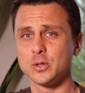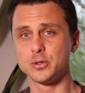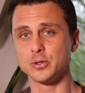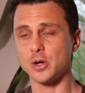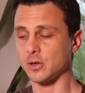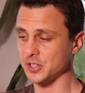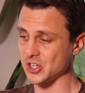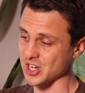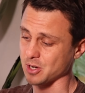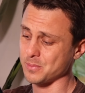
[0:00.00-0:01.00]
dedans.
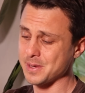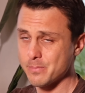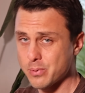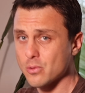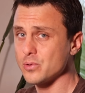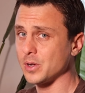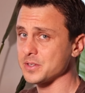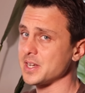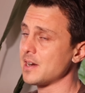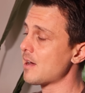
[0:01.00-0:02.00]
Déjà qu'on met beaucoup dans
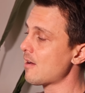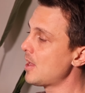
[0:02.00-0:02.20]
celle-là.